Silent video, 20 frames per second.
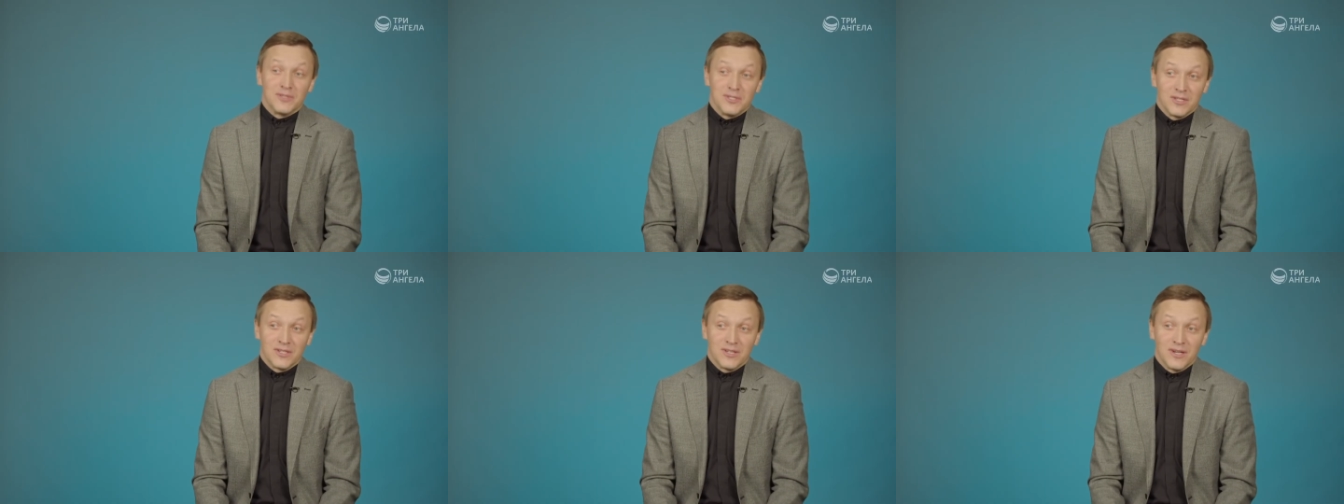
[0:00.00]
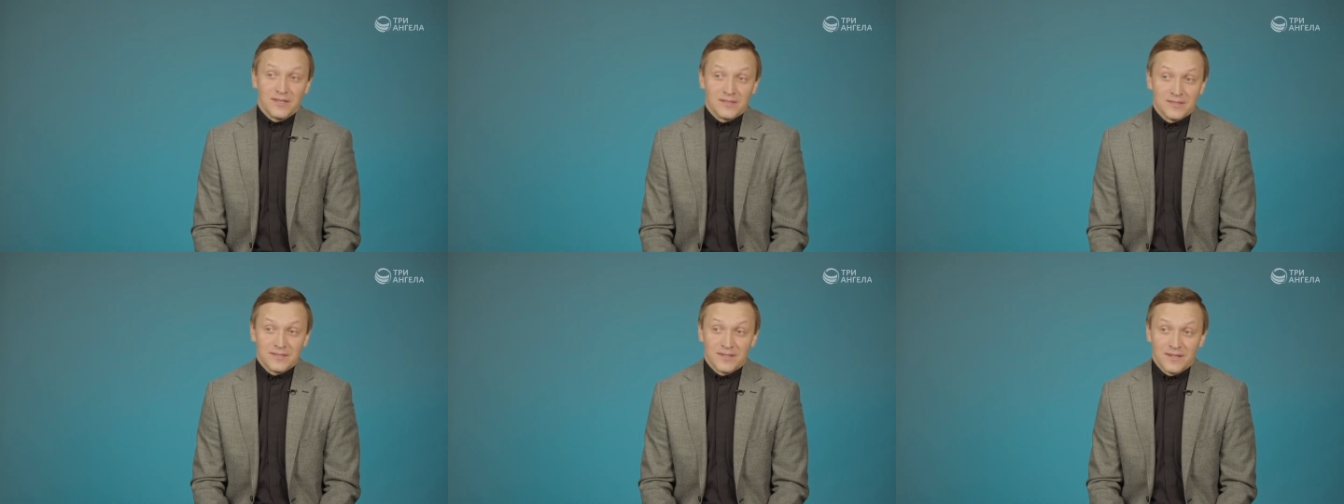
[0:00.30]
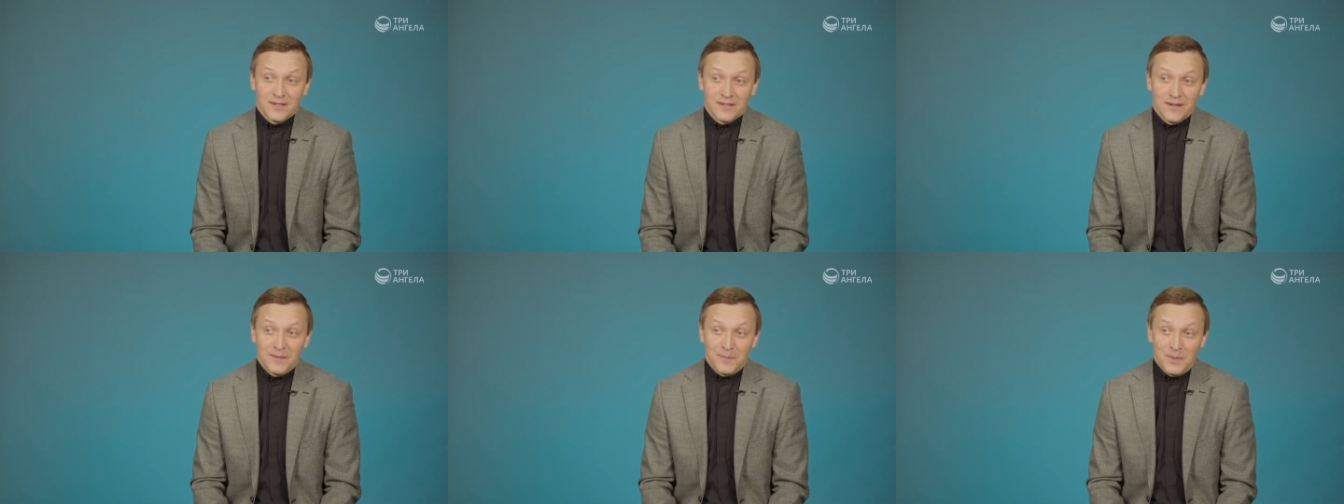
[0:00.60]
возникает
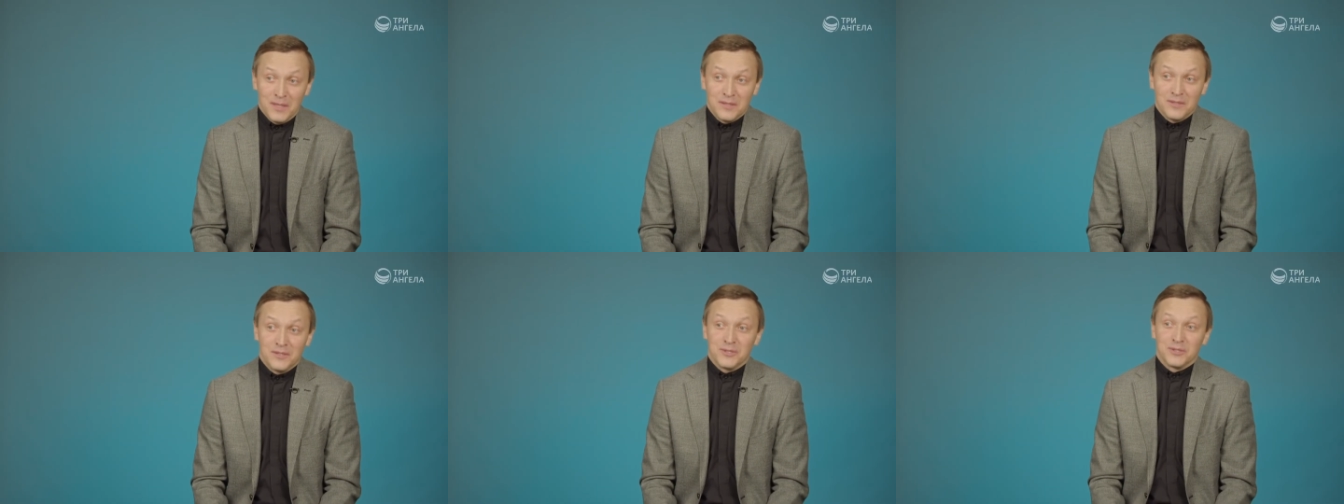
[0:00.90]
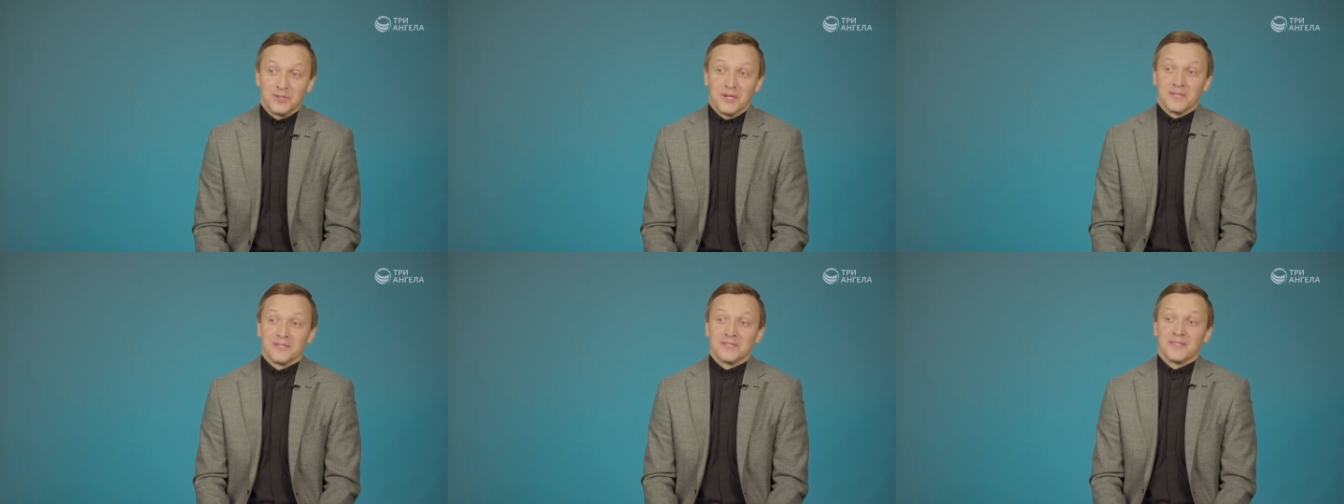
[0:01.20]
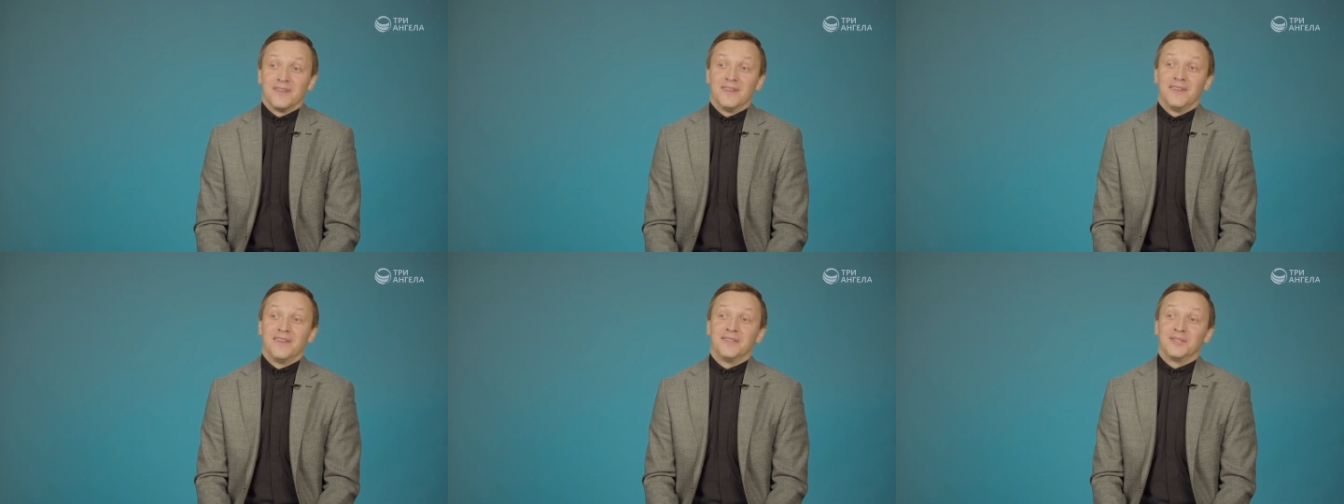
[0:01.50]
страх, опять
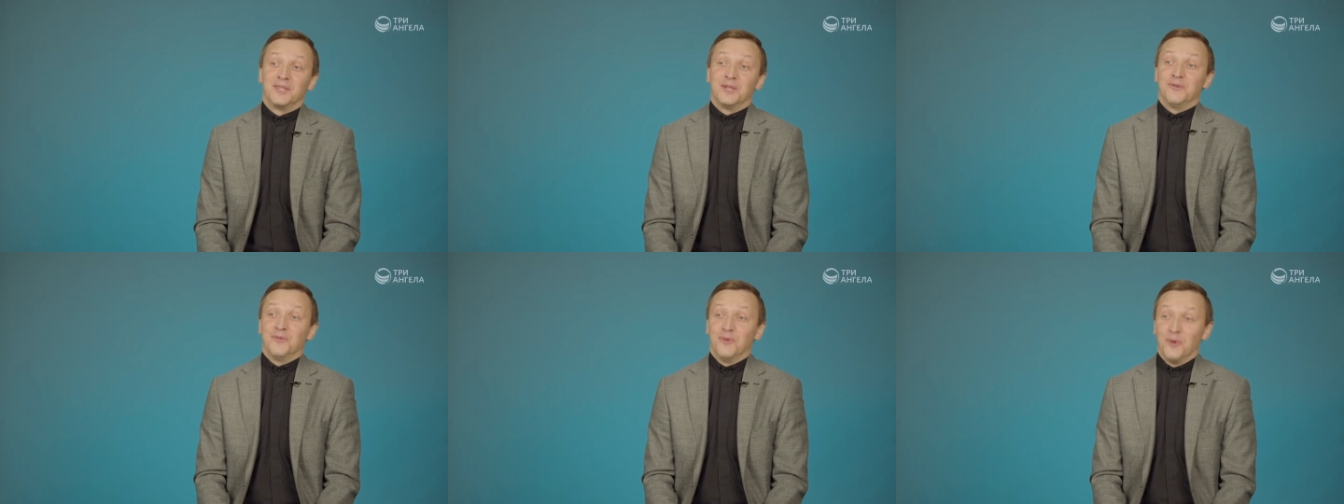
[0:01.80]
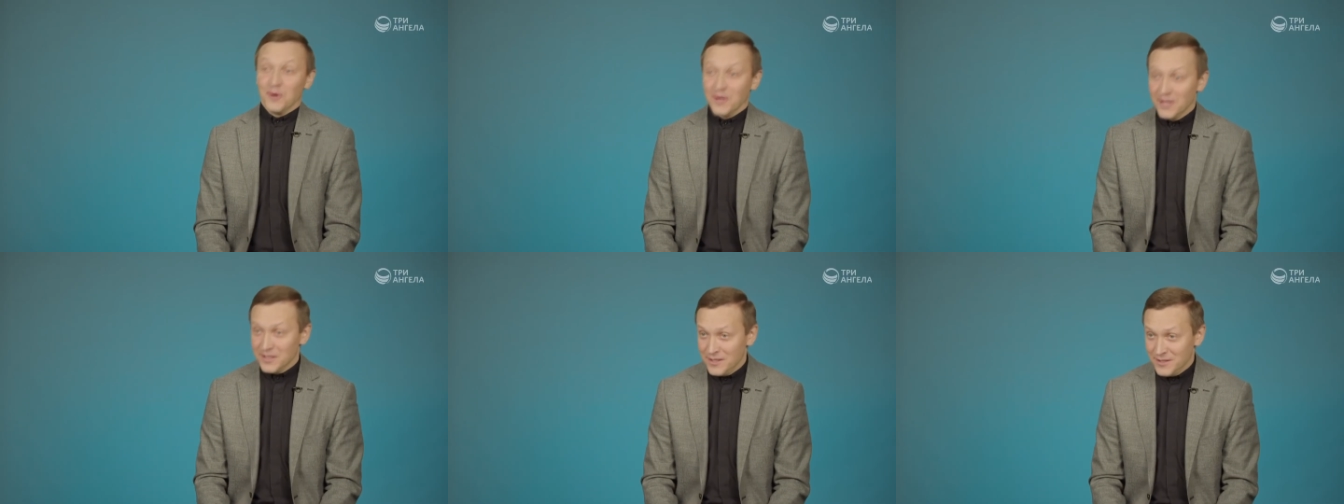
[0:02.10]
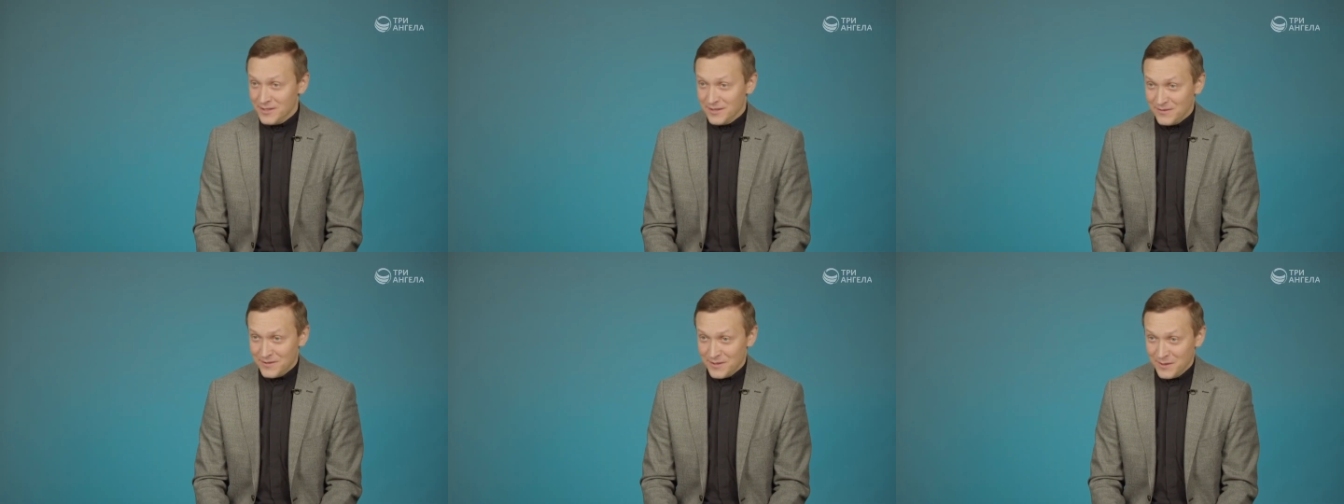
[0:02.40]
начинается тревога от
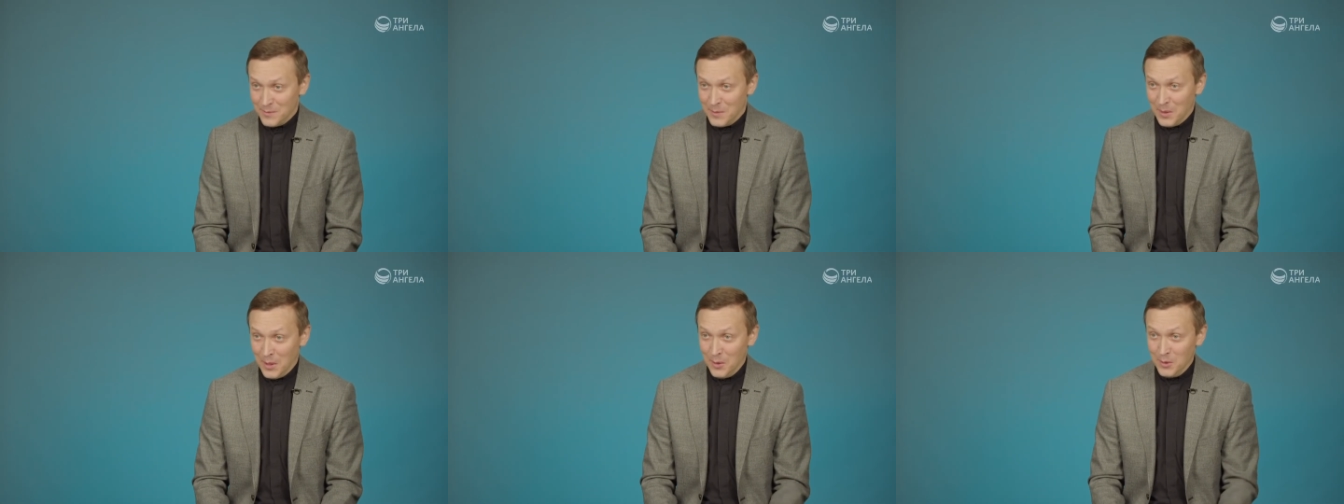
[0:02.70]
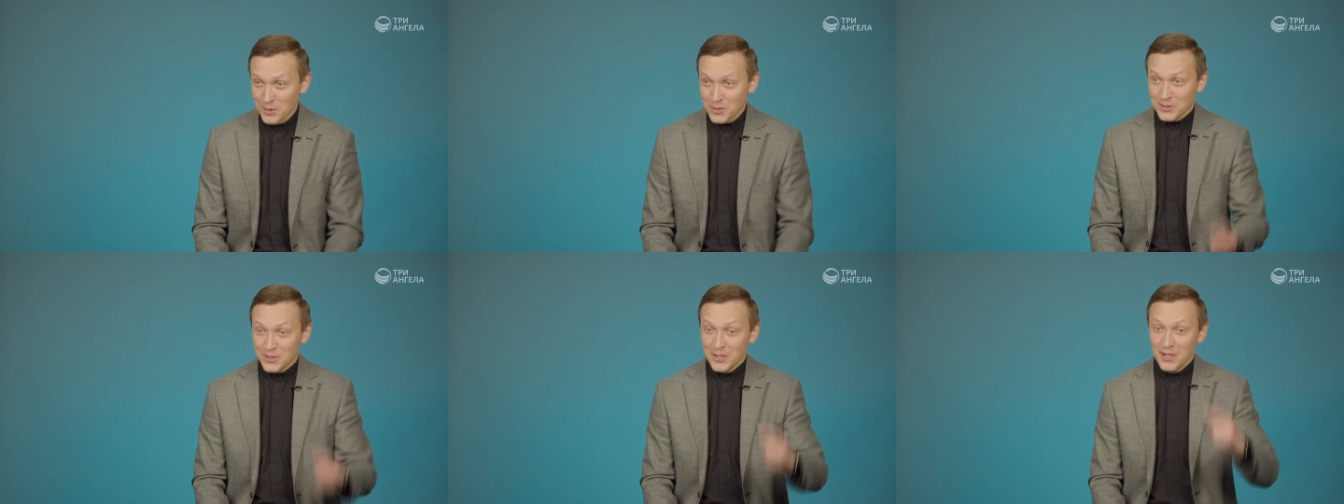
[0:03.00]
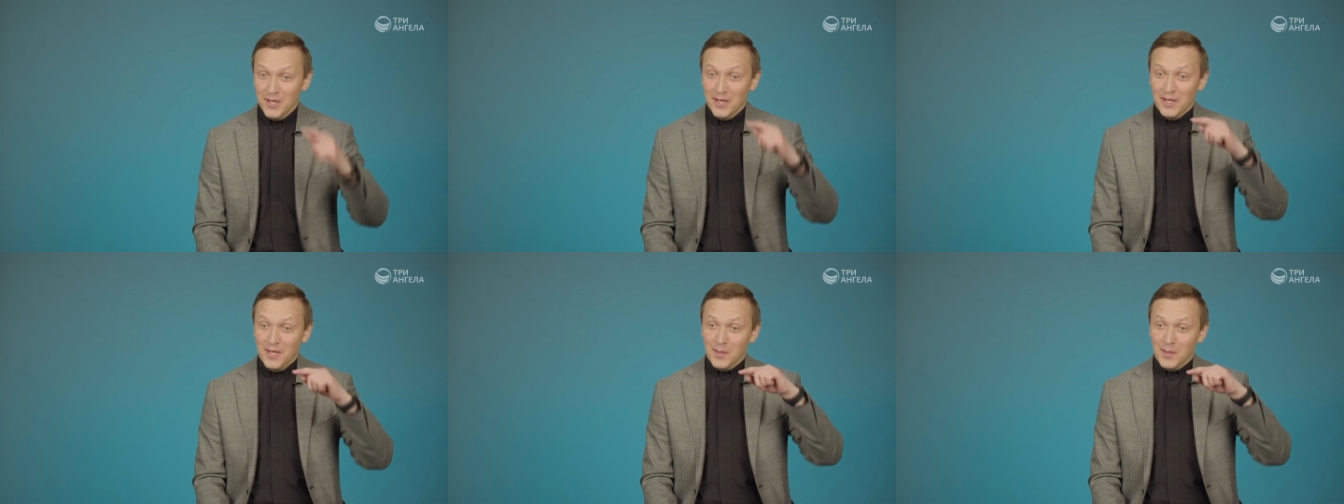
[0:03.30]
этих всех пророчеств,